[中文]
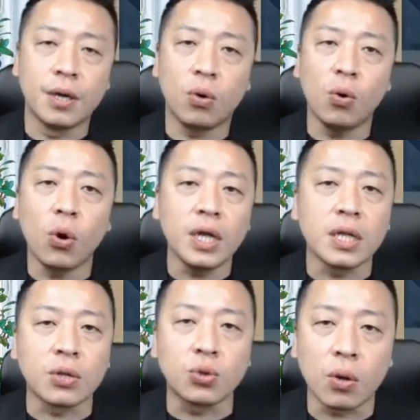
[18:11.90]
获
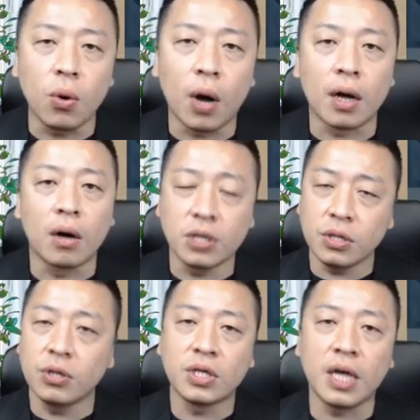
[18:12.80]
利的状况。哦，其
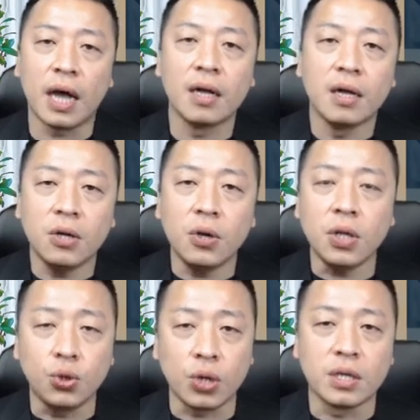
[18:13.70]
实就这样。因为
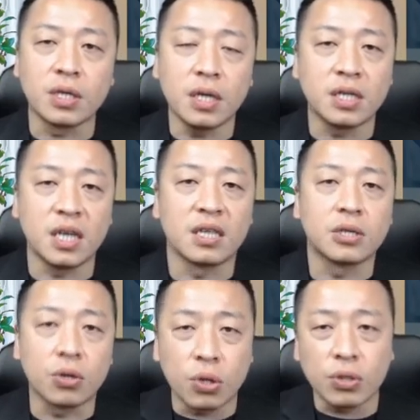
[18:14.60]
你选择的点的
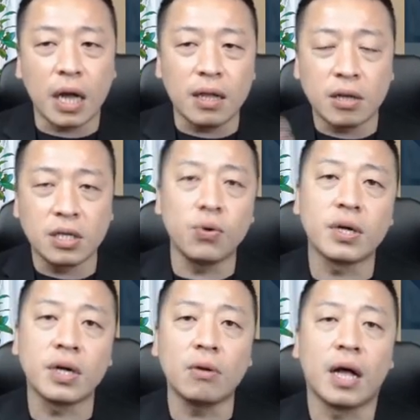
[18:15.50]
时候，都是看到新
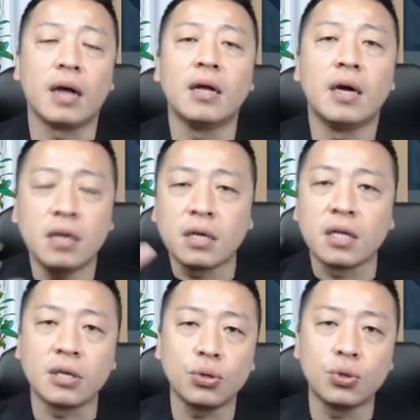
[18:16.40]
闻、高档热
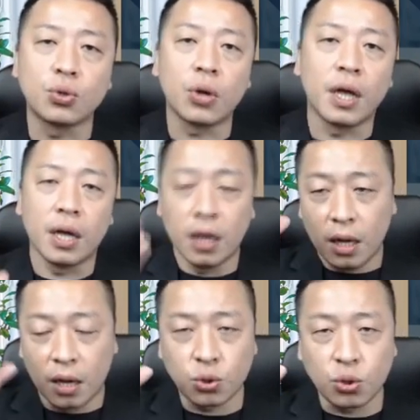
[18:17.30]
点就去追，
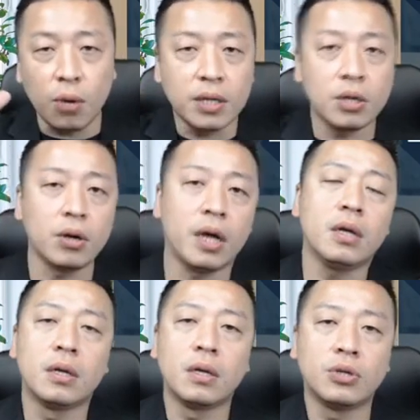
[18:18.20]
然后追完之后，哎，
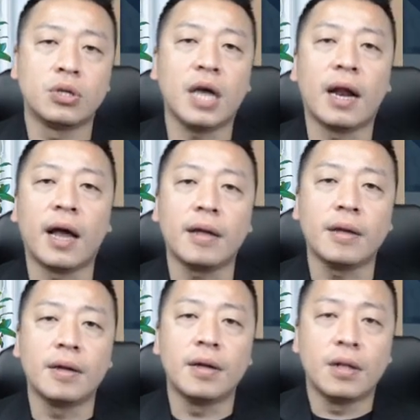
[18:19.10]
就下来，
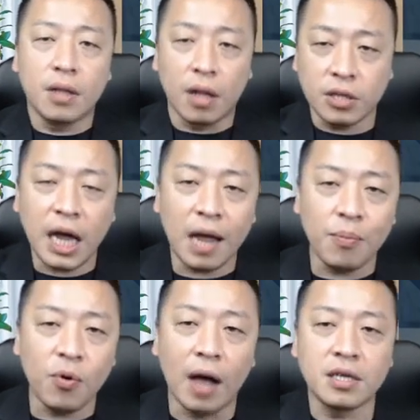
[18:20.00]
然后下一
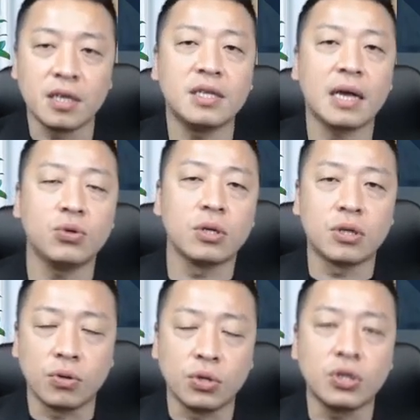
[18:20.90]
波行情上去的
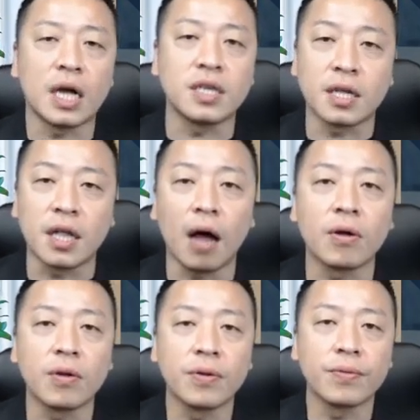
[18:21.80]
时候，你就想解套，
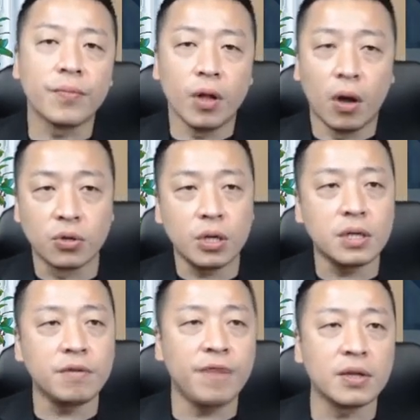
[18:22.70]
哦，所以
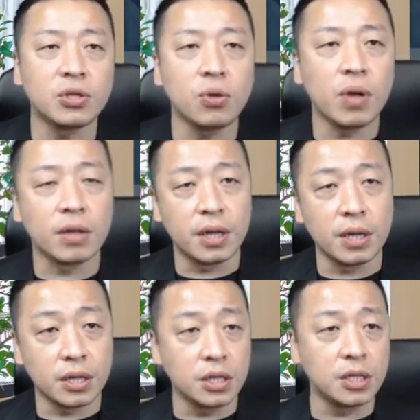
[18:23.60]
这是非常重要的一
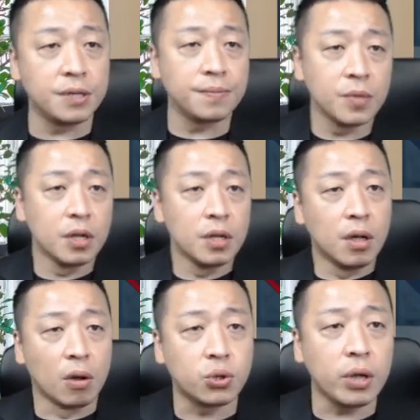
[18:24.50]
个事情，
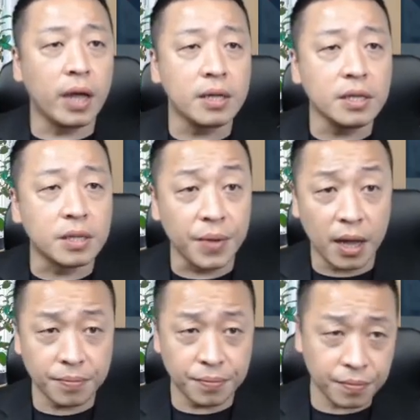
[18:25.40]
哦，所以啊，你怎么
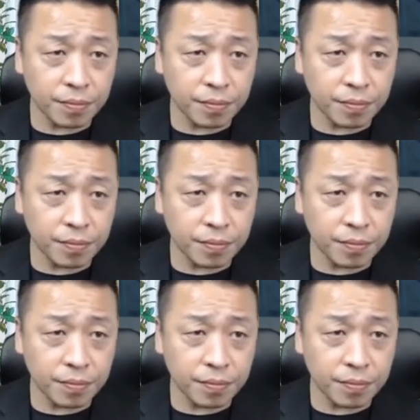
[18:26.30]
样，